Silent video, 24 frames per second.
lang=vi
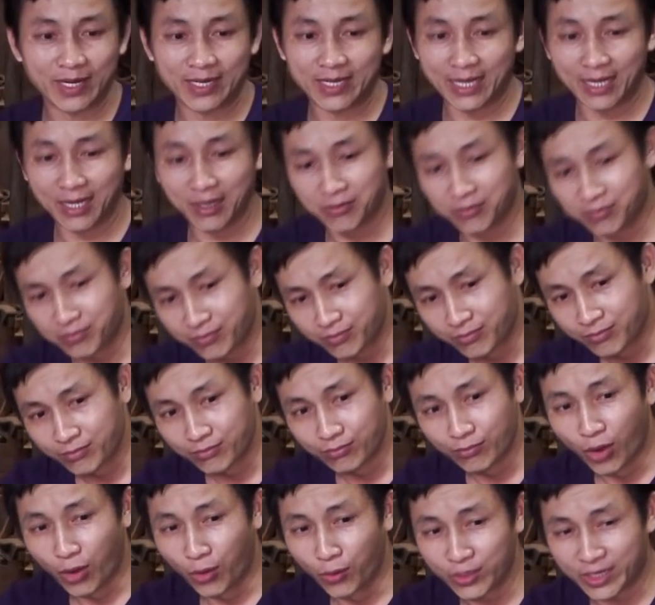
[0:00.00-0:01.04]
các bạn thấy không
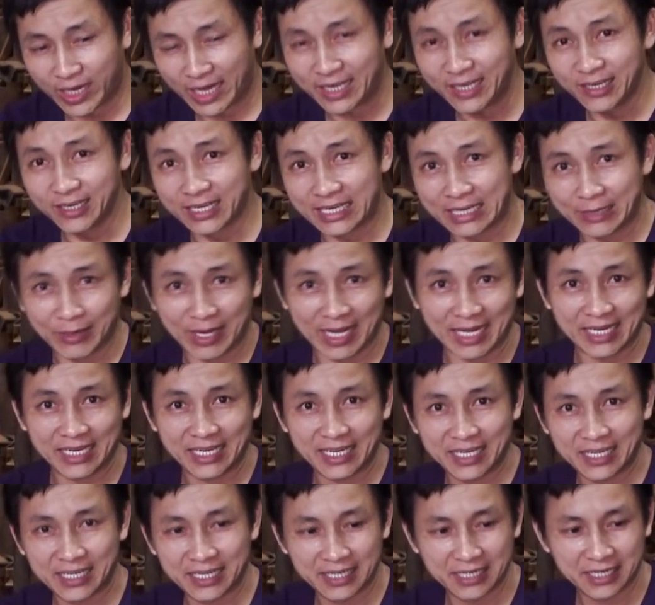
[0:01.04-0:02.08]
bộ trái dừa kiểu này
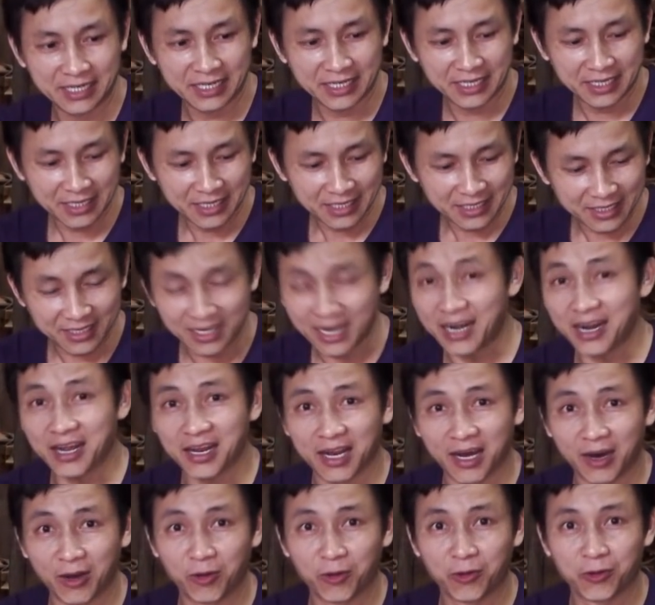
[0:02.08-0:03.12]
rất là
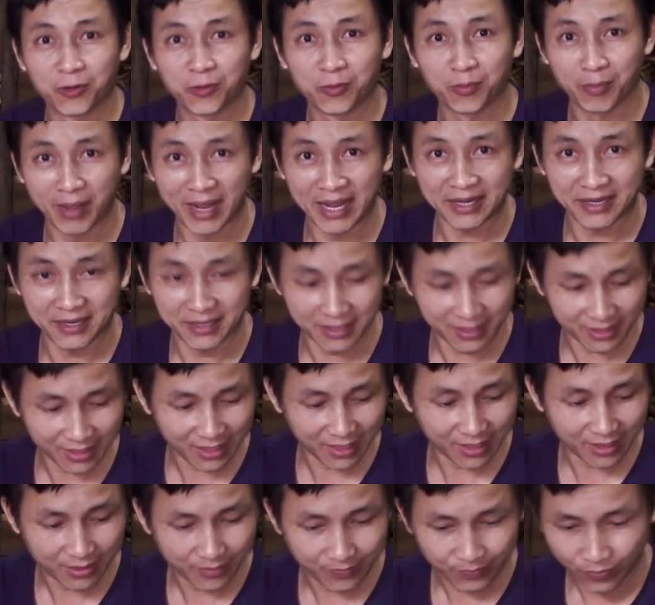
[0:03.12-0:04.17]
lâu mệt nữa
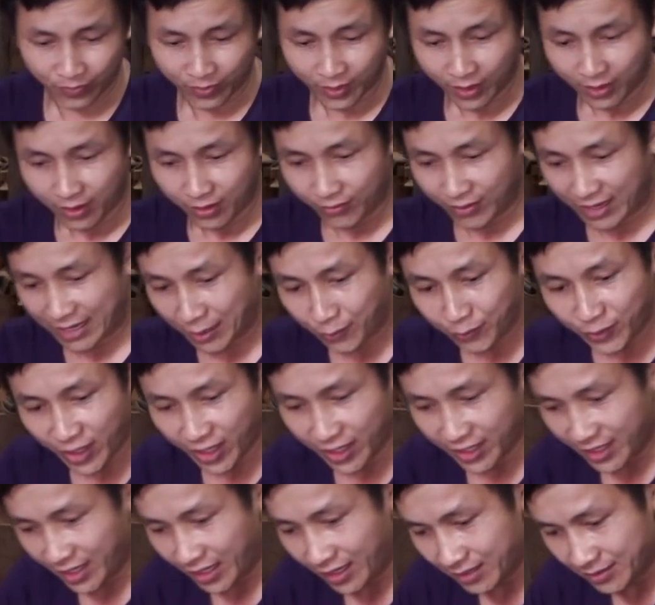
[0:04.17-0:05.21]
nha và đồng
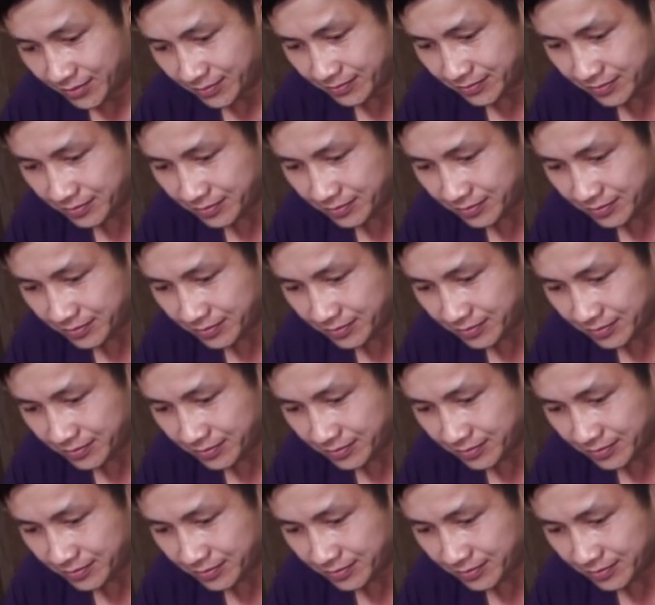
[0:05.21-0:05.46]
thời nè